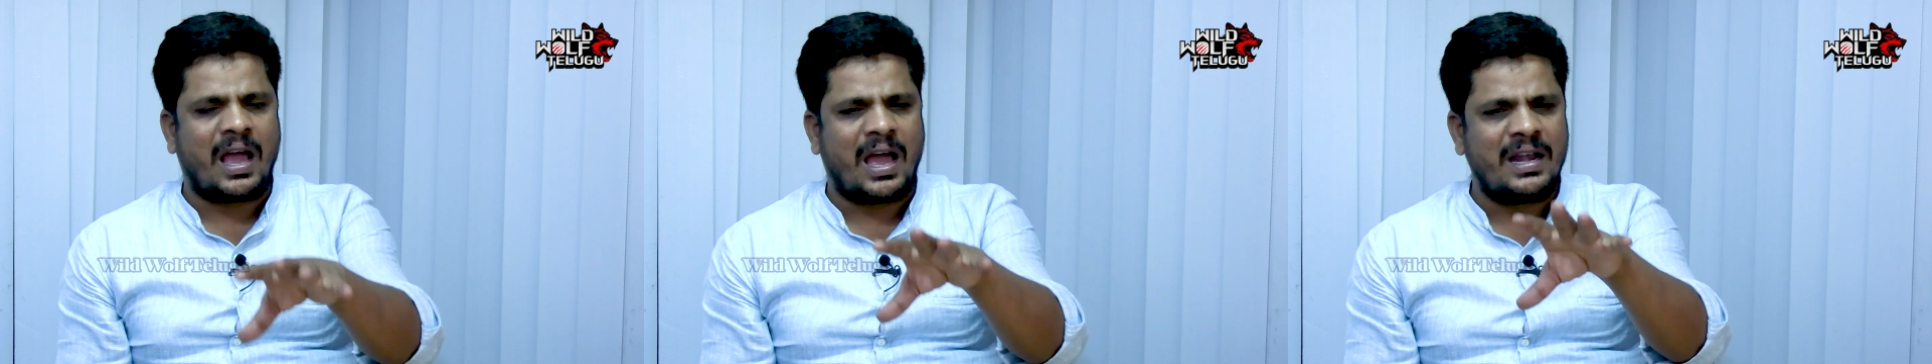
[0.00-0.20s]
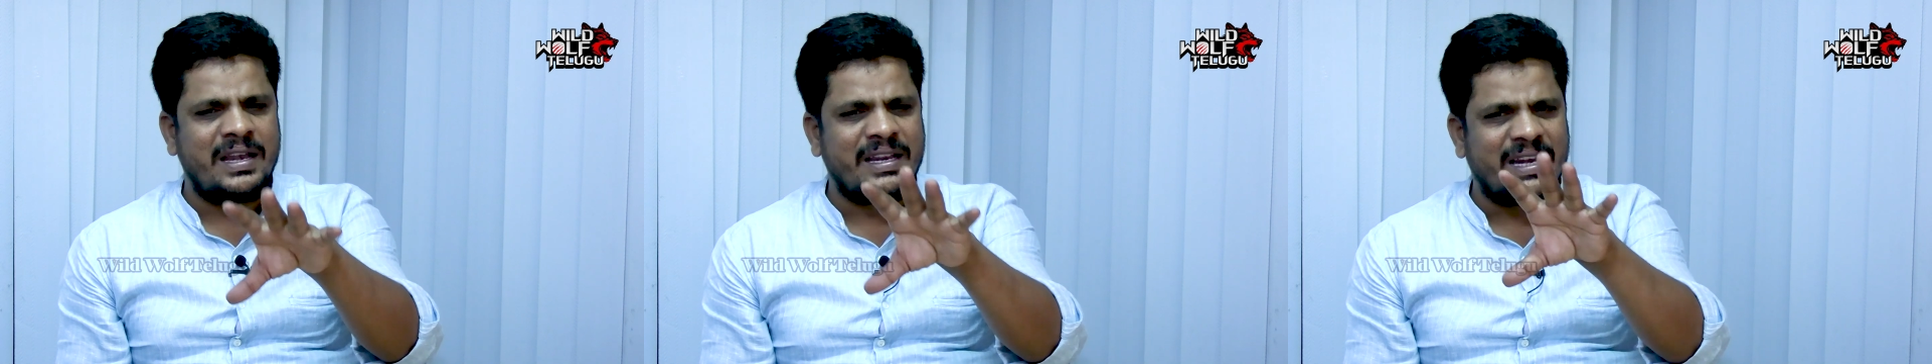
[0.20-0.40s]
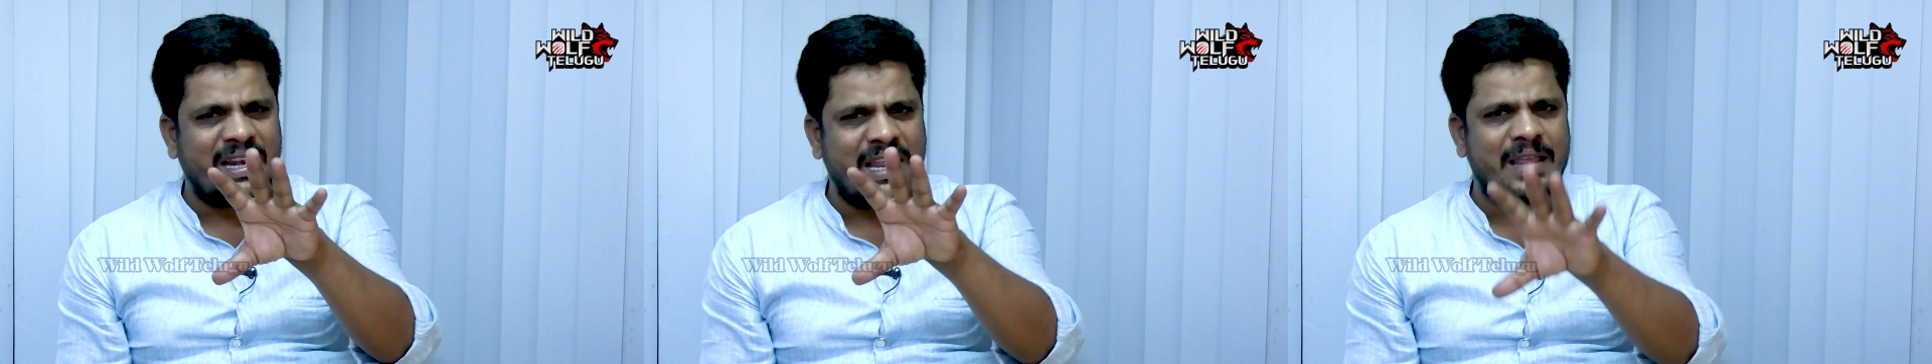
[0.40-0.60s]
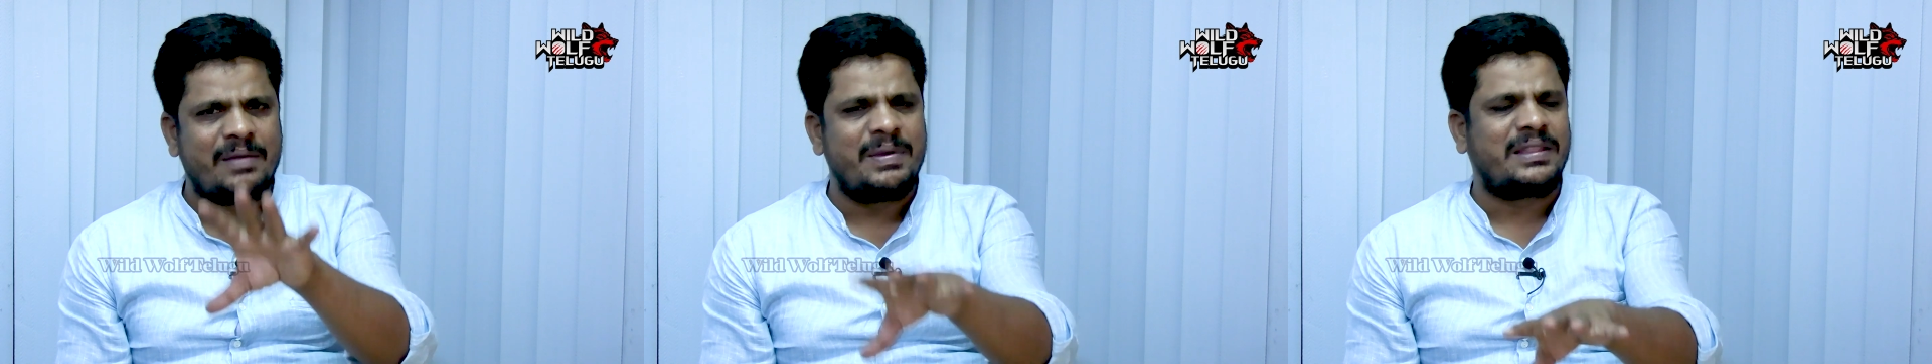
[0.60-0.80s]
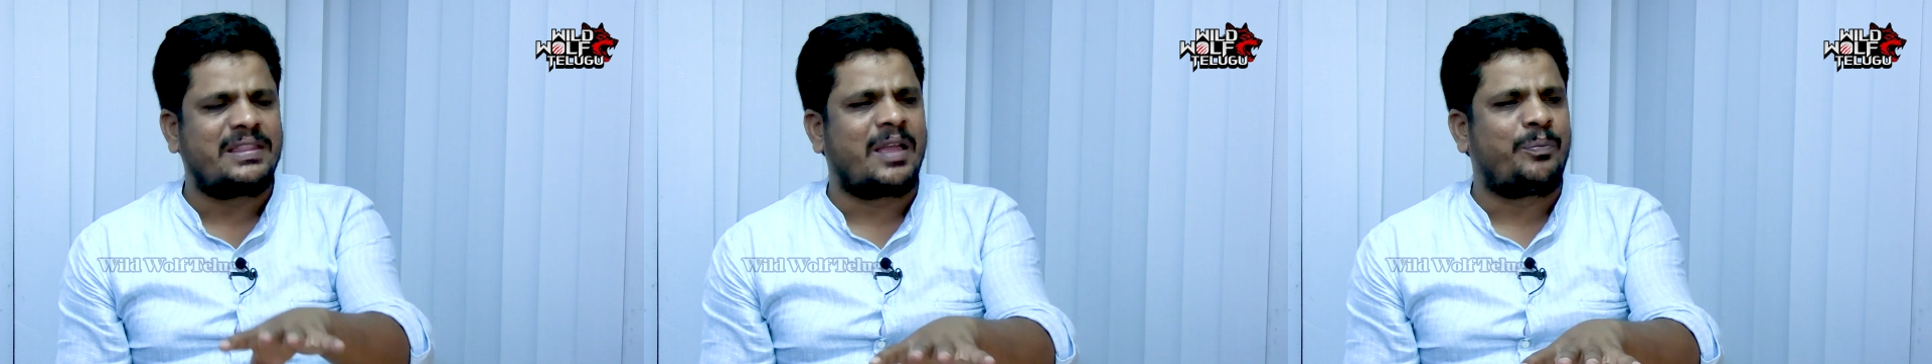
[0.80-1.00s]
ఆ
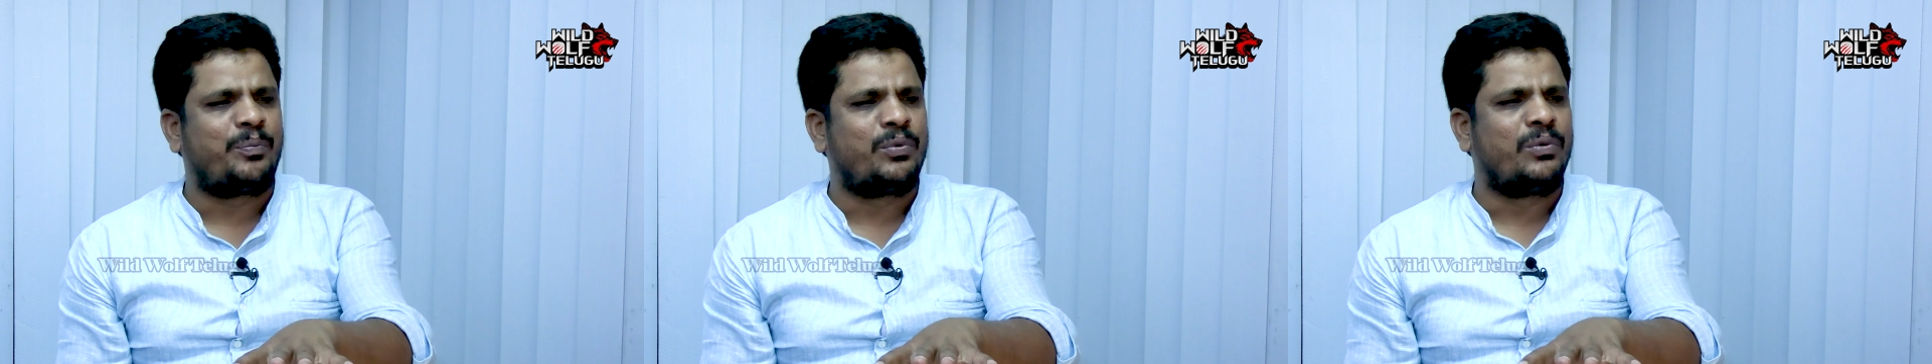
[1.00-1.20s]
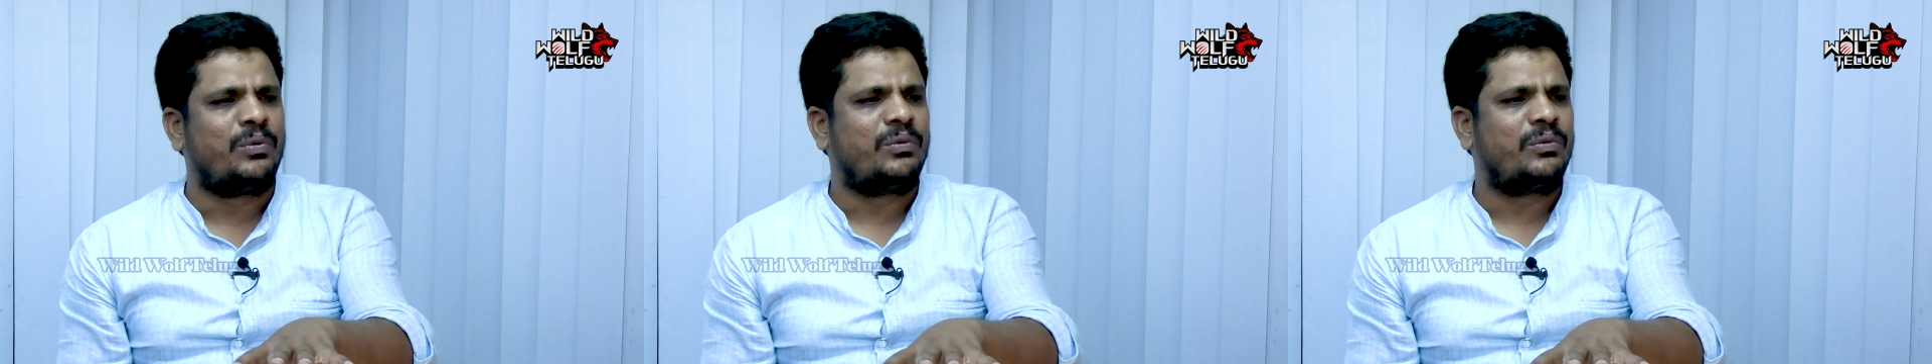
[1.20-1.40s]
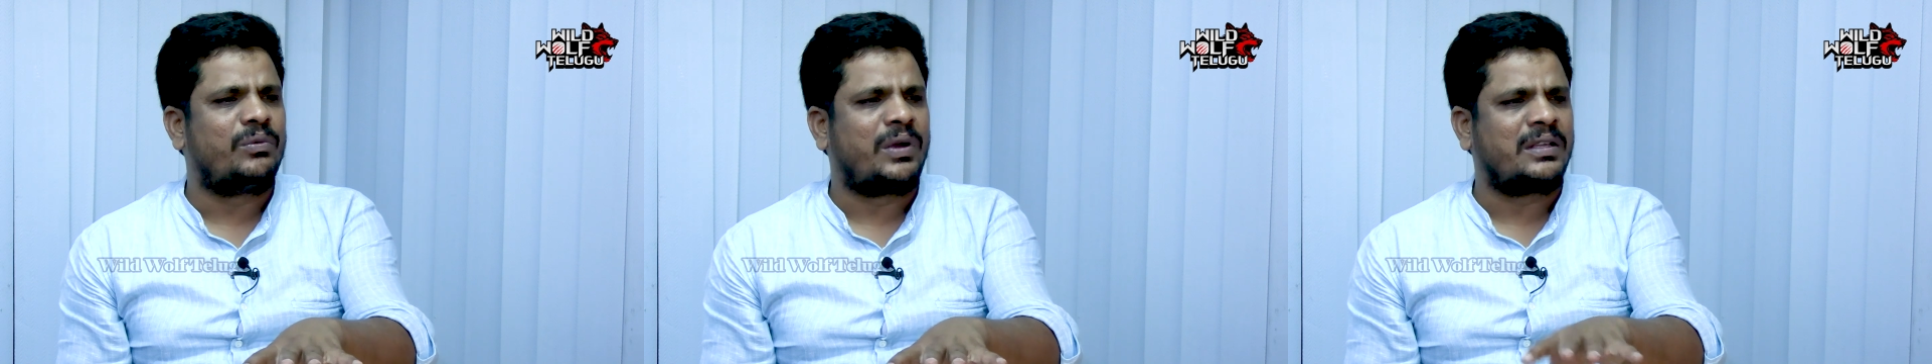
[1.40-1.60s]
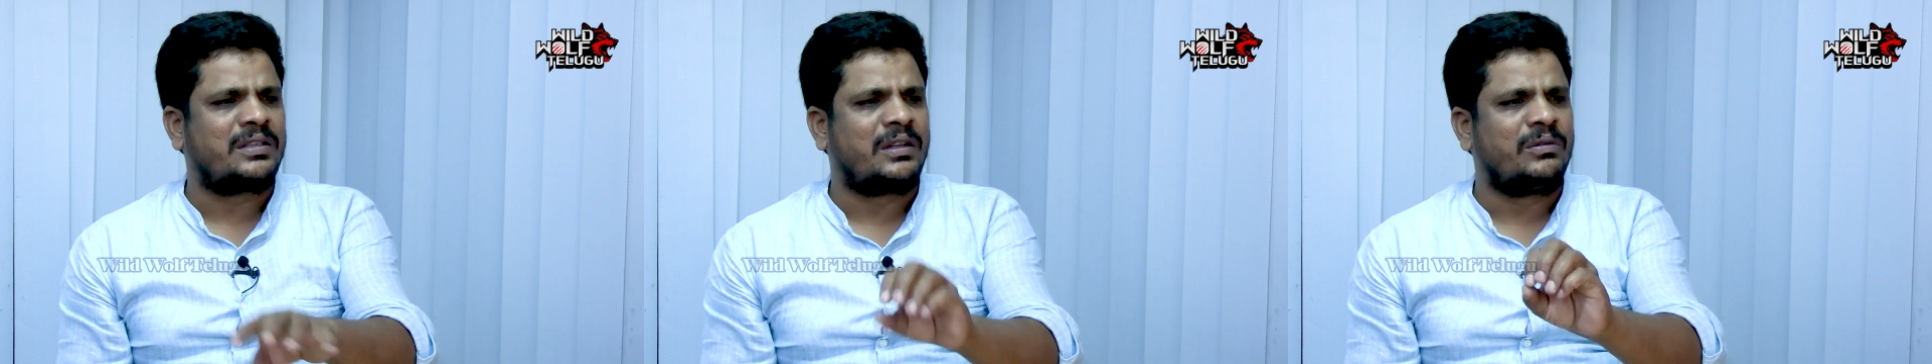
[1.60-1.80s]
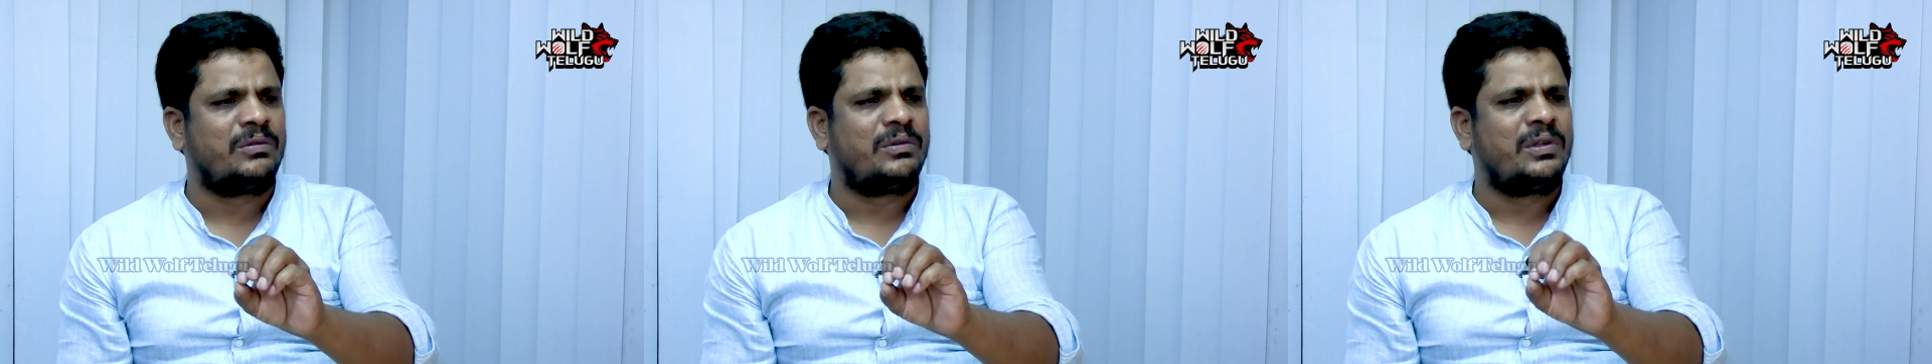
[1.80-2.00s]
నిర్ణయమే తప్పు
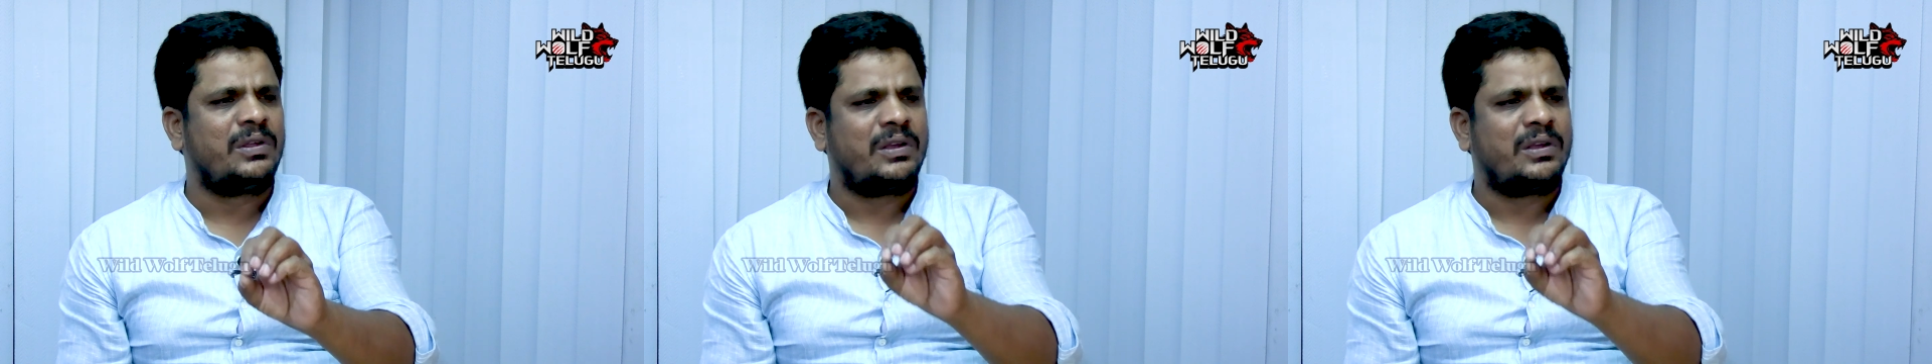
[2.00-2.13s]
అసలు